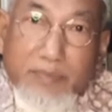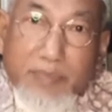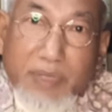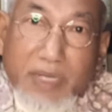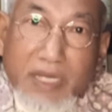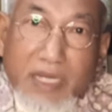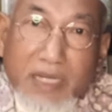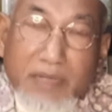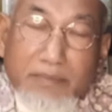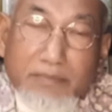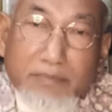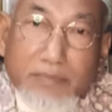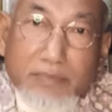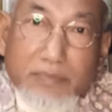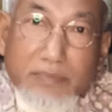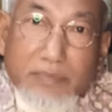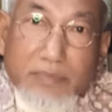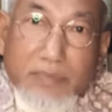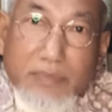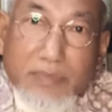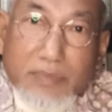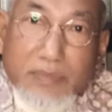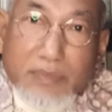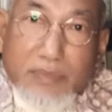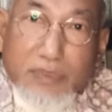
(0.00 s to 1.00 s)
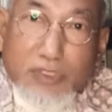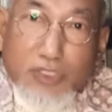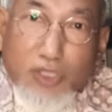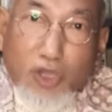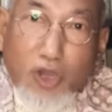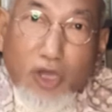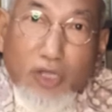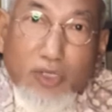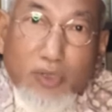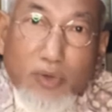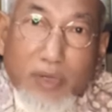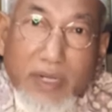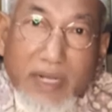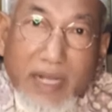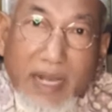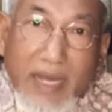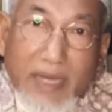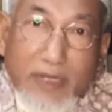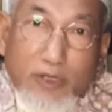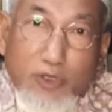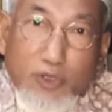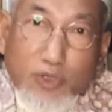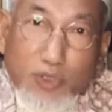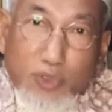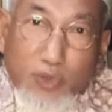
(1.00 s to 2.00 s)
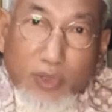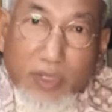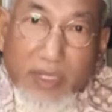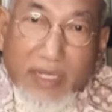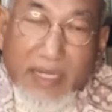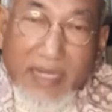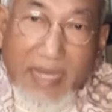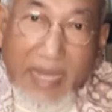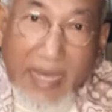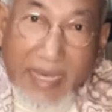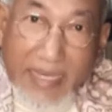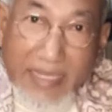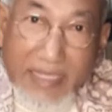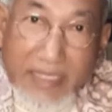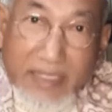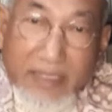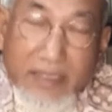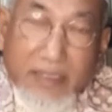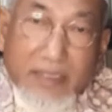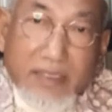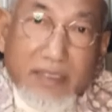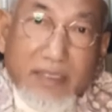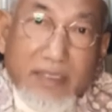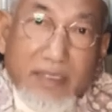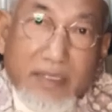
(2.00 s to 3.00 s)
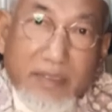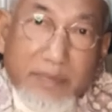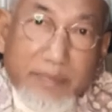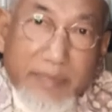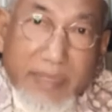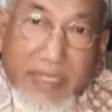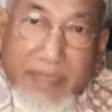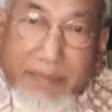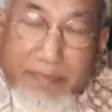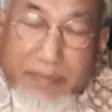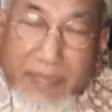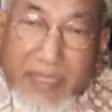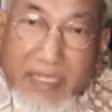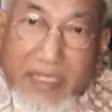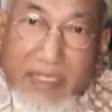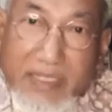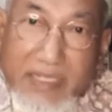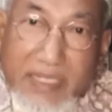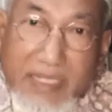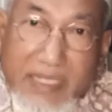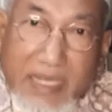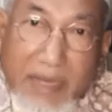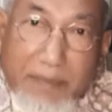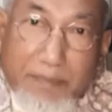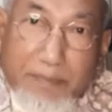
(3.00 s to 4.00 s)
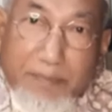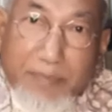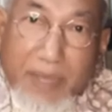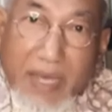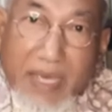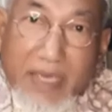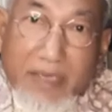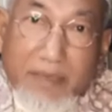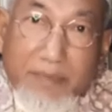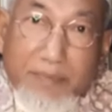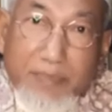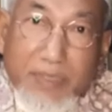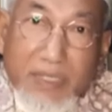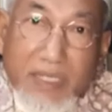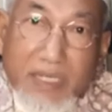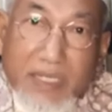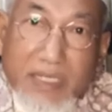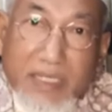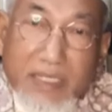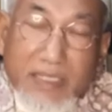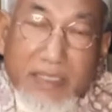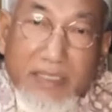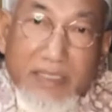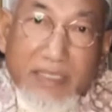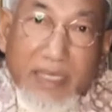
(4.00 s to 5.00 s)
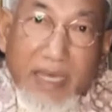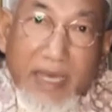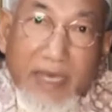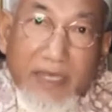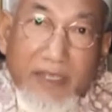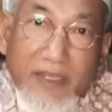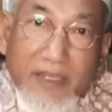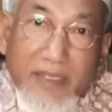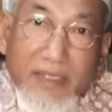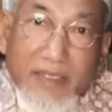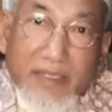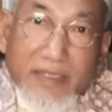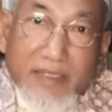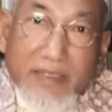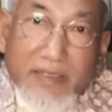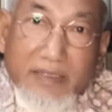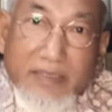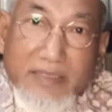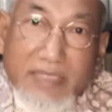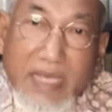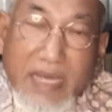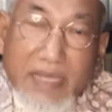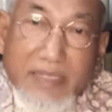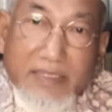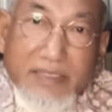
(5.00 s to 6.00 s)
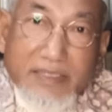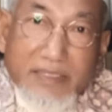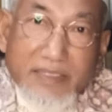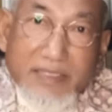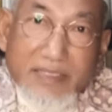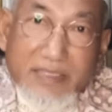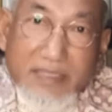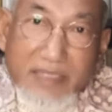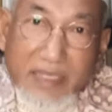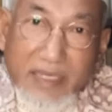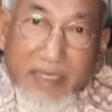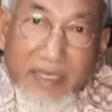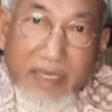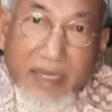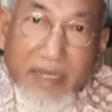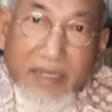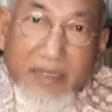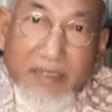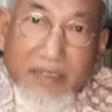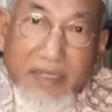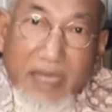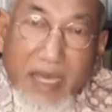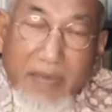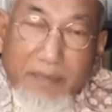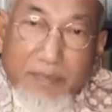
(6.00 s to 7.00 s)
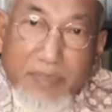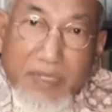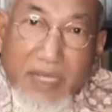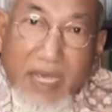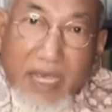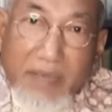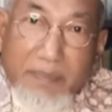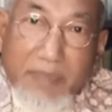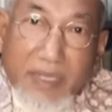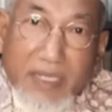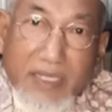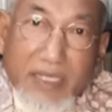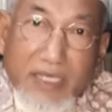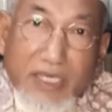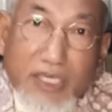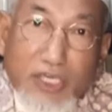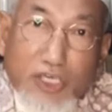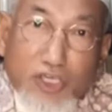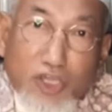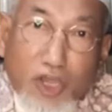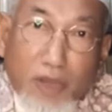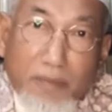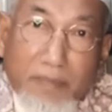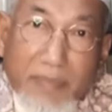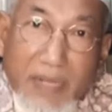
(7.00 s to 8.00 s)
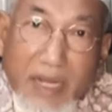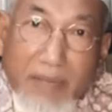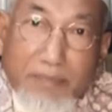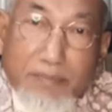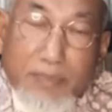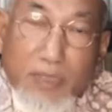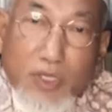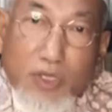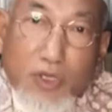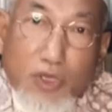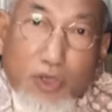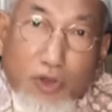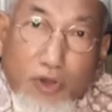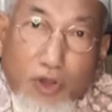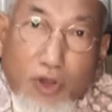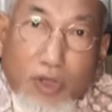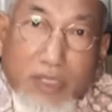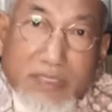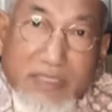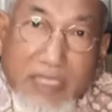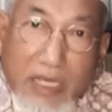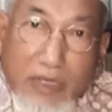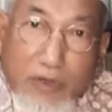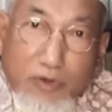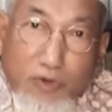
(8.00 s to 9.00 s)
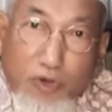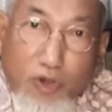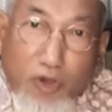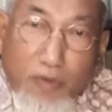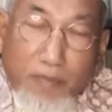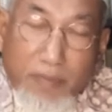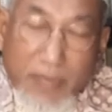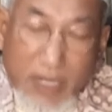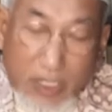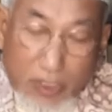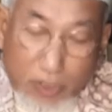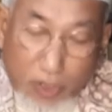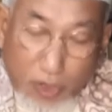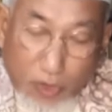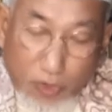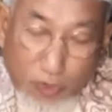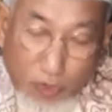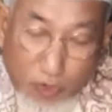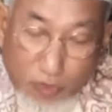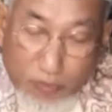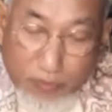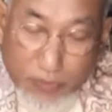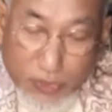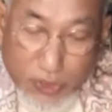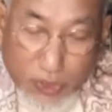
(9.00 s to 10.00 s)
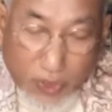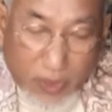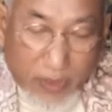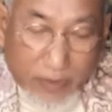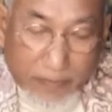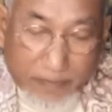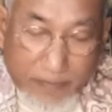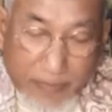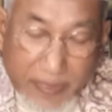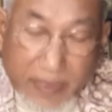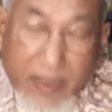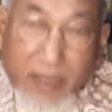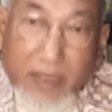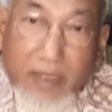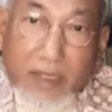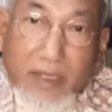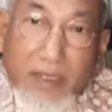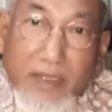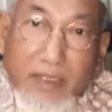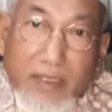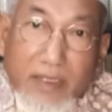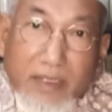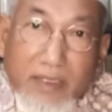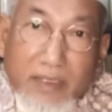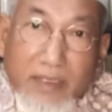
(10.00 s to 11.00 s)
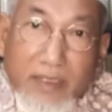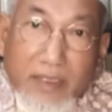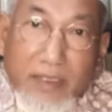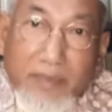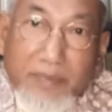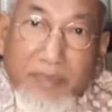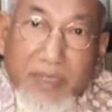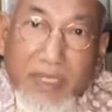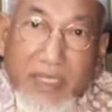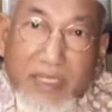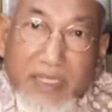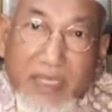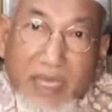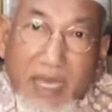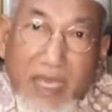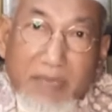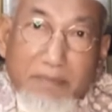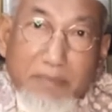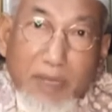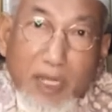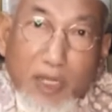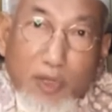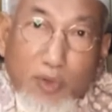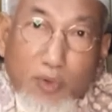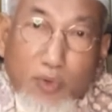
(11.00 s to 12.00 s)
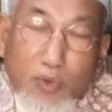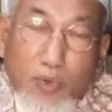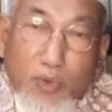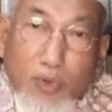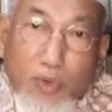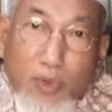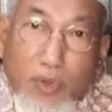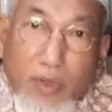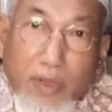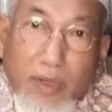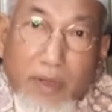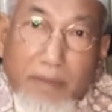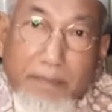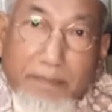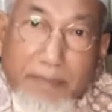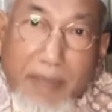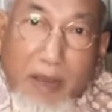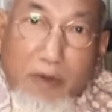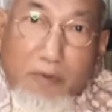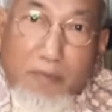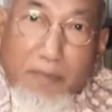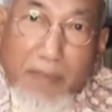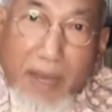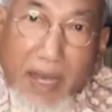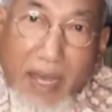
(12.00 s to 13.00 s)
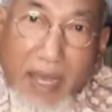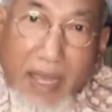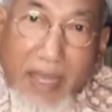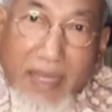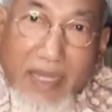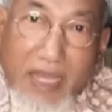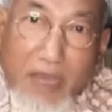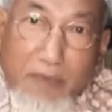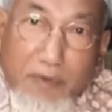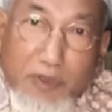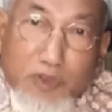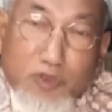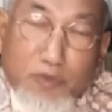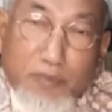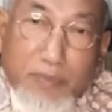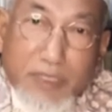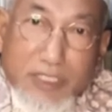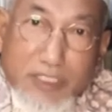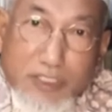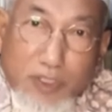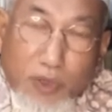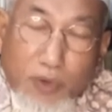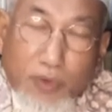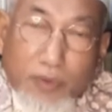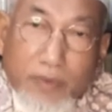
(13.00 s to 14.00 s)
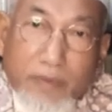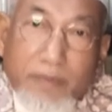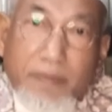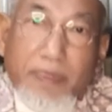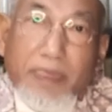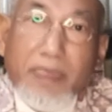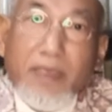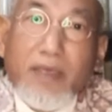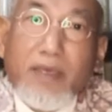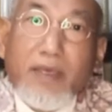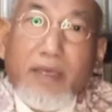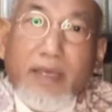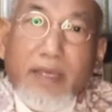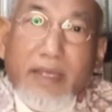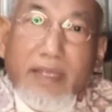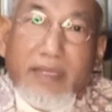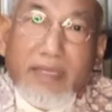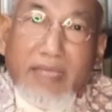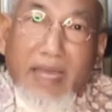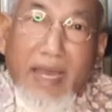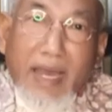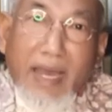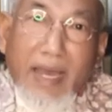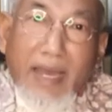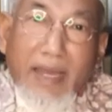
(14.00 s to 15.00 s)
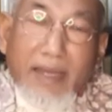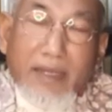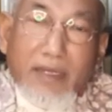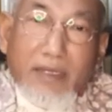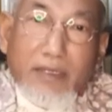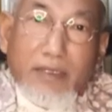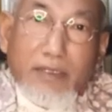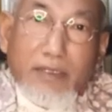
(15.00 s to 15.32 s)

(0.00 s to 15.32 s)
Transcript: เพิ่มยอดของการกดไลค์ไม่ได้ไม่ได้กระทำไปเพื่อที่จะสร้างชื่อเสียงหรือเพื่อให้เป็นที่ยอมรับของสังคมหรือของกลุ่มชน หรือเพื่อที่จะให้บรรลุเป้าหมายและวัตถุประสงค์ทาง